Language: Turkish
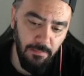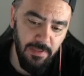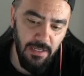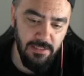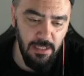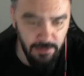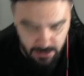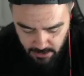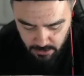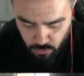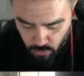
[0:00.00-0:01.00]
bir tanesi ama
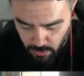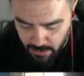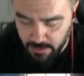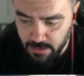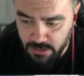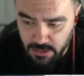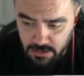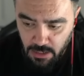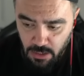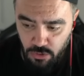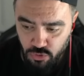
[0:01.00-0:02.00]
sıkıntı yok arkadaşlar.
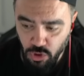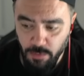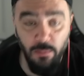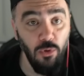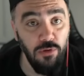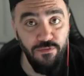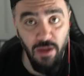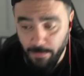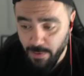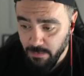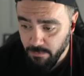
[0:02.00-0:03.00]
Şunu bir modifiye
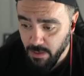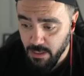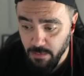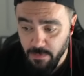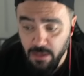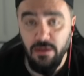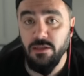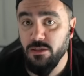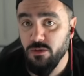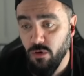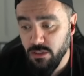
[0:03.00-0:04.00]
yapalım. Bakalım ne kadar
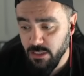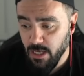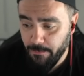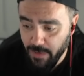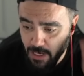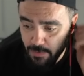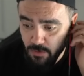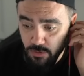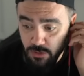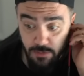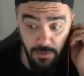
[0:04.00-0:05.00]
hızlı olacak hep beraber
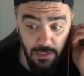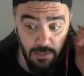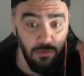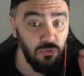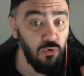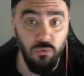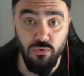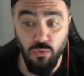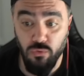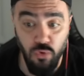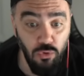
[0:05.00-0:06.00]
göreceğiz. Belki de çok
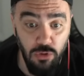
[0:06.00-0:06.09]
çok çok